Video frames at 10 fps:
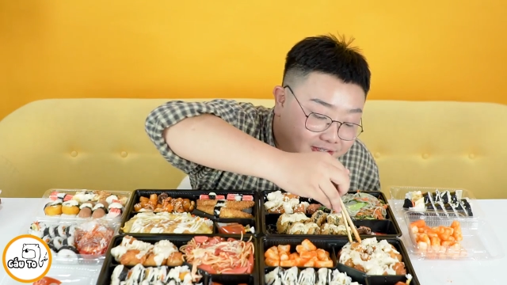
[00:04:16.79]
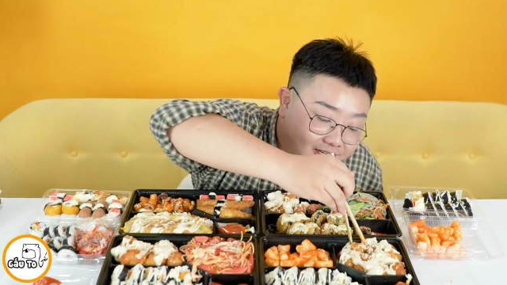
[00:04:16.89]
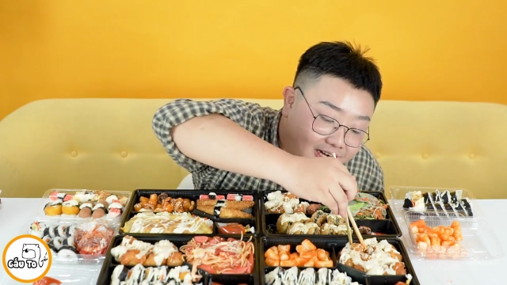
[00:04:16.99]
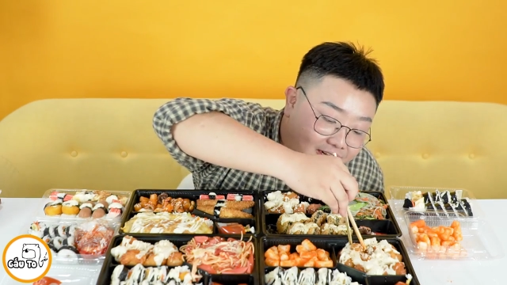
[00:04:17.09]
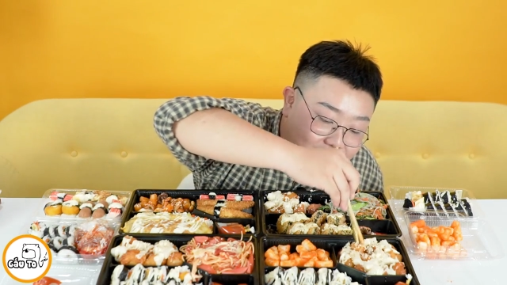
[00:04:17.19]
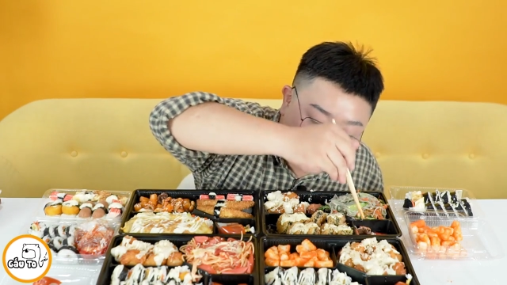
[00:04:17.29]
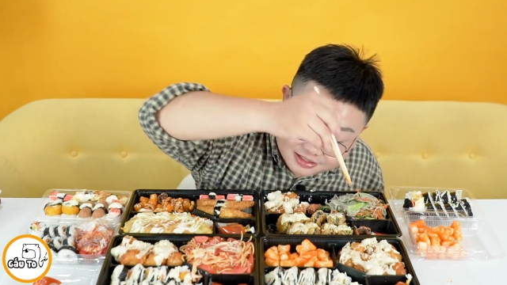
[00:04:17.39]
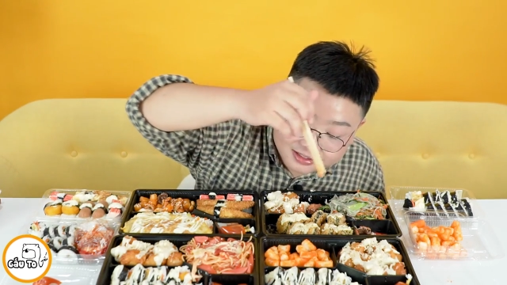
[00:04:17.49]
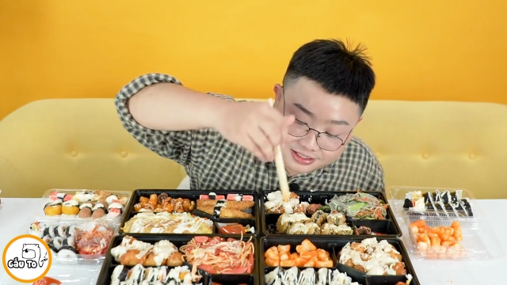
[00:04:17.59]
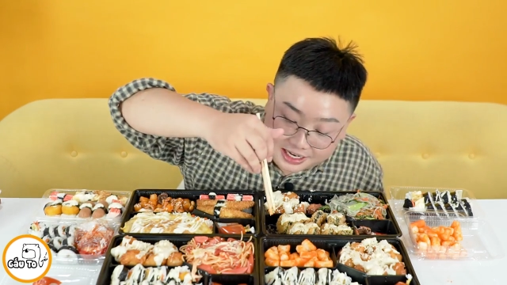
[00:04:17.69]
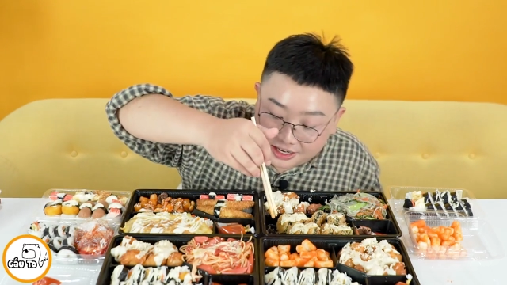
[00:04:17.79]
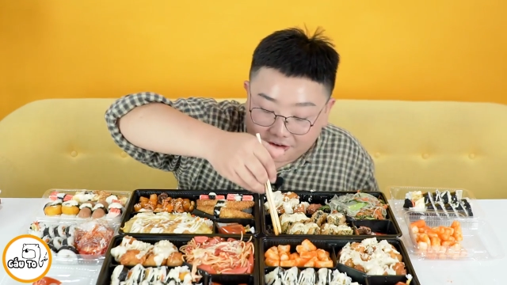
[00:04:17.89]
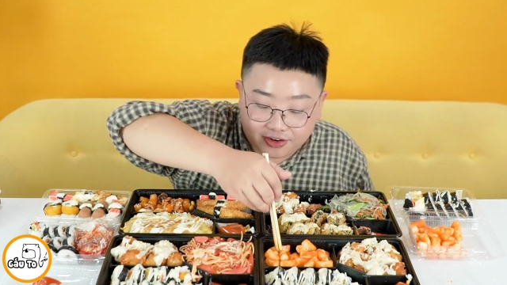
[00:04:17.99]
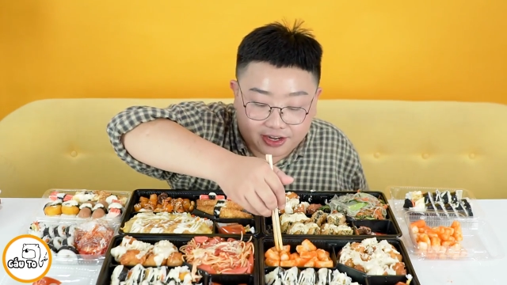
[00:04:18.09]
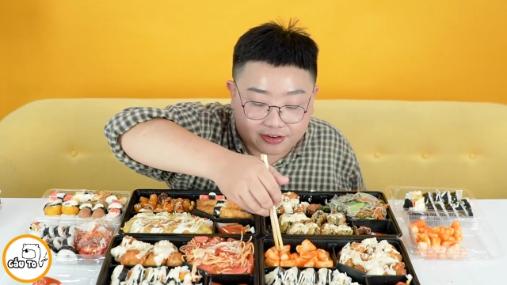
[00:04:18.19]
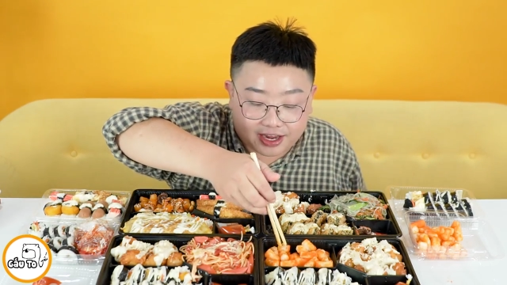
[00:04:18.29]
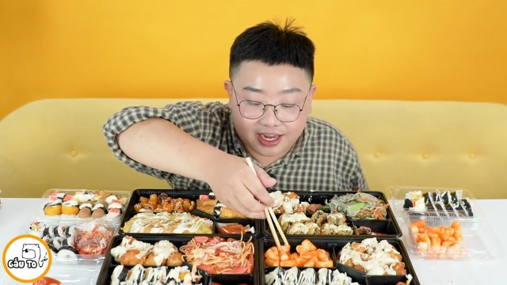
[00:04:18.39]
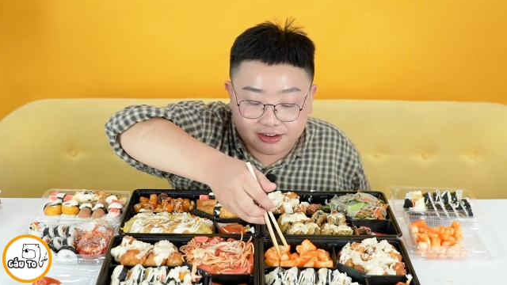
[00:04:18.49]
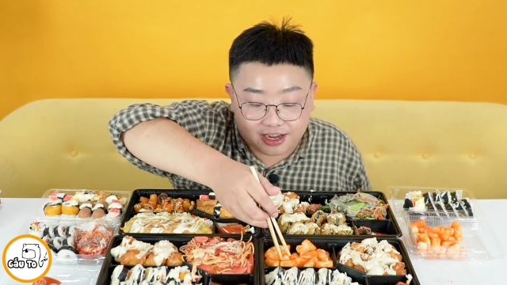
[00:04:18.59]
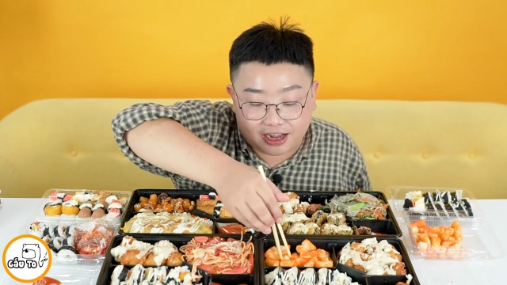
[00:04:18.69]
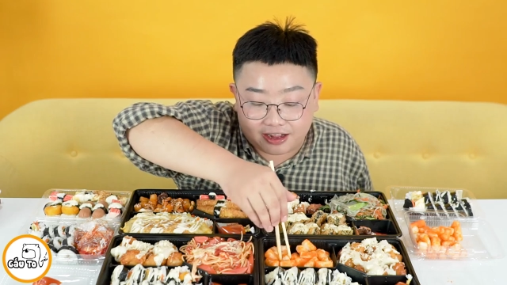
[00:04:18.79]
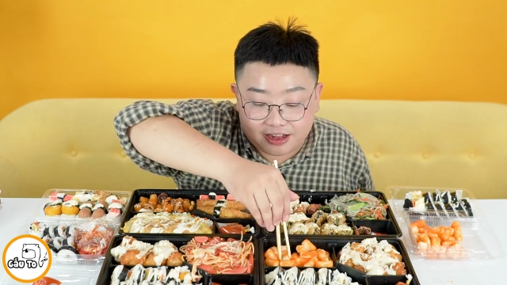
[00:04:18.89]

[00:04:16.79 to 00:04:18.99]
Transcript: nên là mình sẽ nói theo cái uh,